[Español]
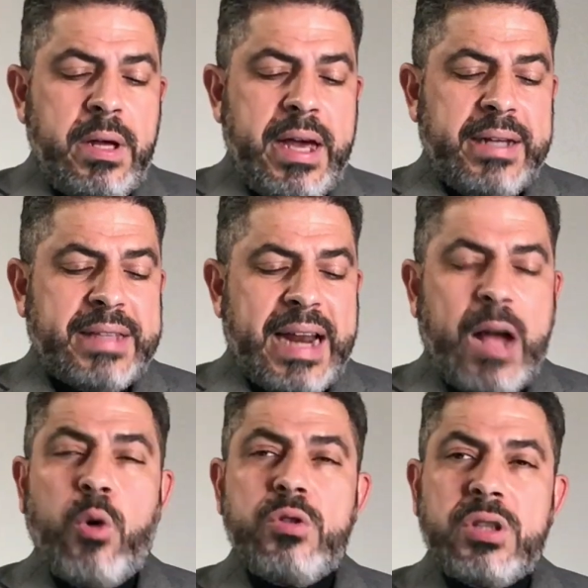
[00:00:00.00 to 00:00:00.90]

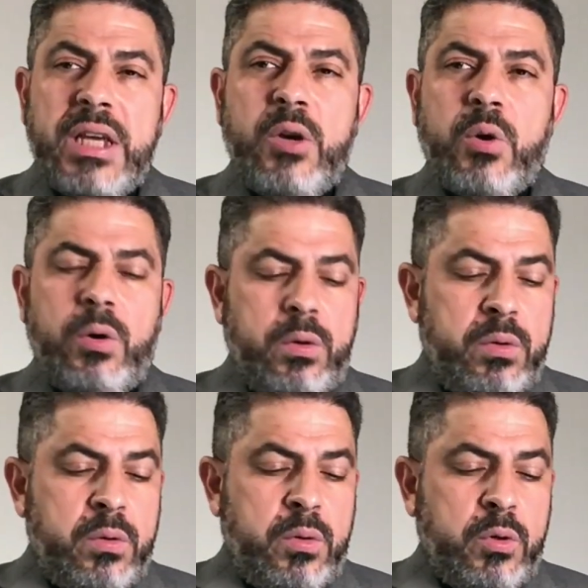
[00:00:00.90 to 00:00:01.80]
estará contigo
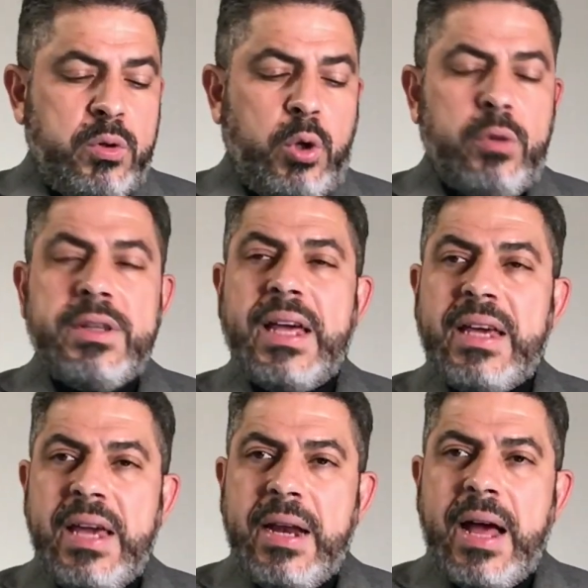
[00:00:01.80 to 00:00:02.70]
donde
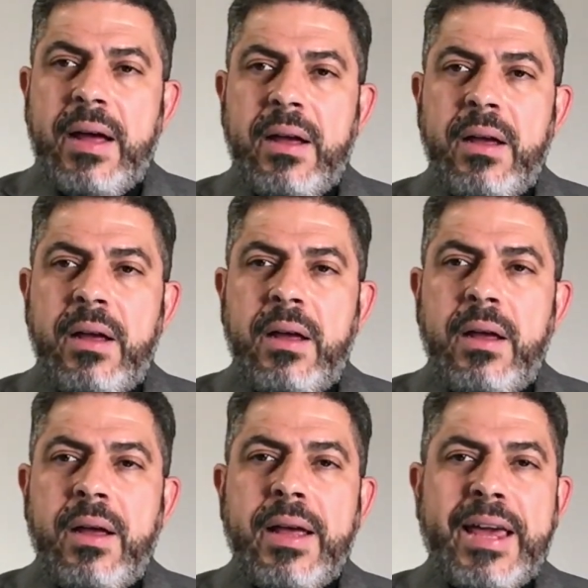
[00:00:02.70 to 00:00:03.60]
quiera
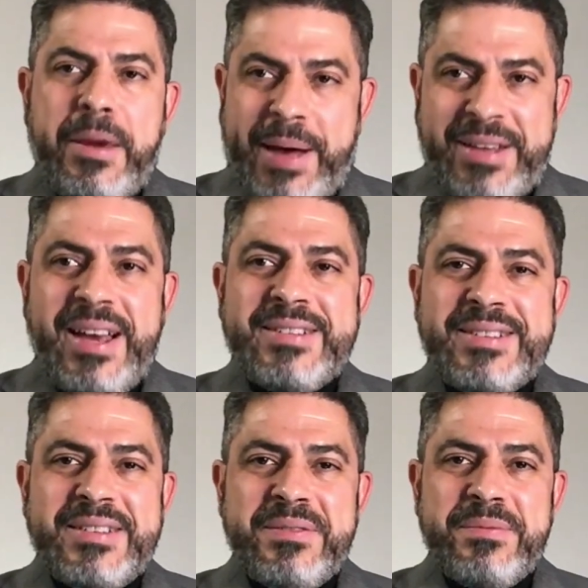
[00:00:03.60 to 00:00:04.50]
que
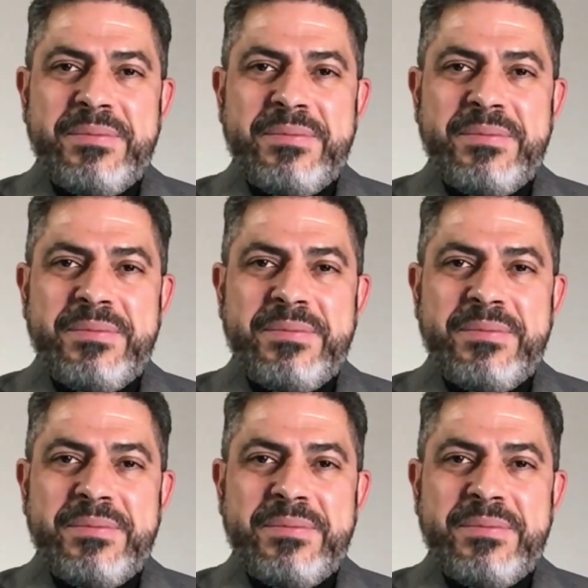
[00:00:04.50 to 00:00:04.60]
vayas.